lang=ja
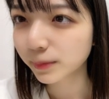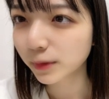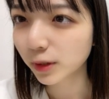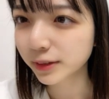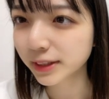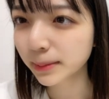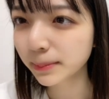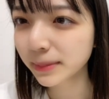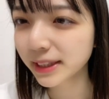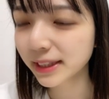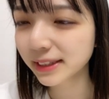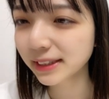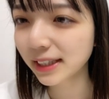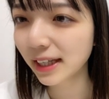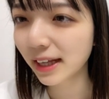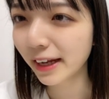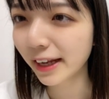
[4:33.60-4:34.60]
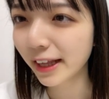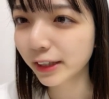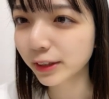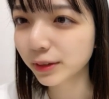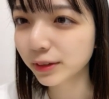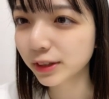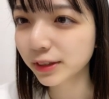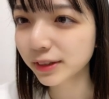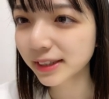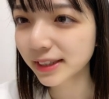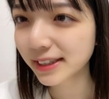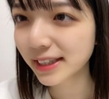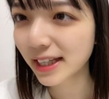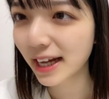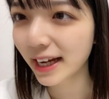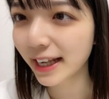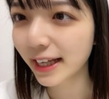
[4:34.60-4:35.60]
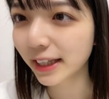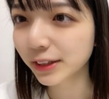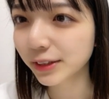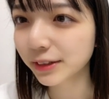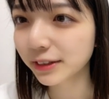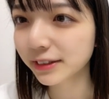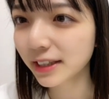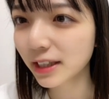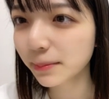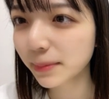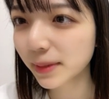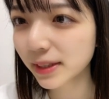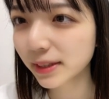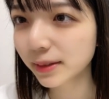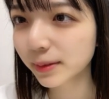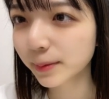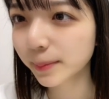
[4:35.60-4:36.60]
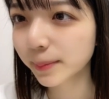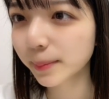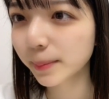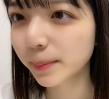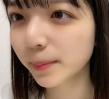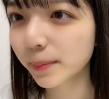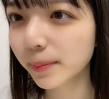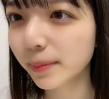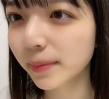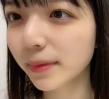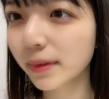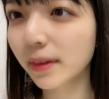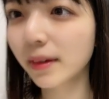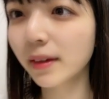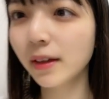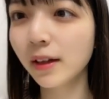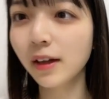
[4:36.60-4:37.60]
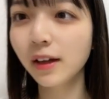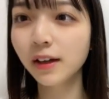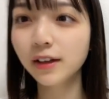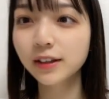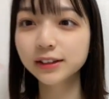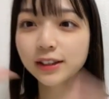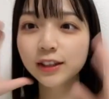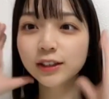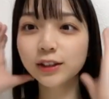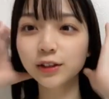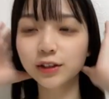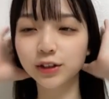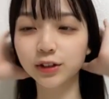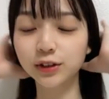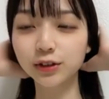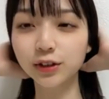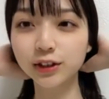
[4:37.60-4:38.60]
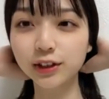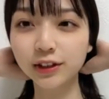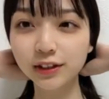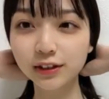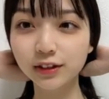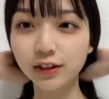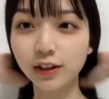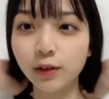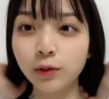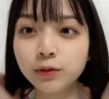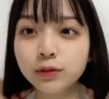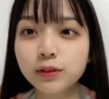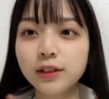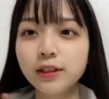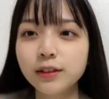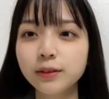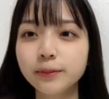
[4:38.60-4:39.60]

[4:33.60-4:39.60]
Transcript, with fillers: あさむちゃんさんありがとうゆうさくさんありがとうございます先週よりシュッとしてるって本当に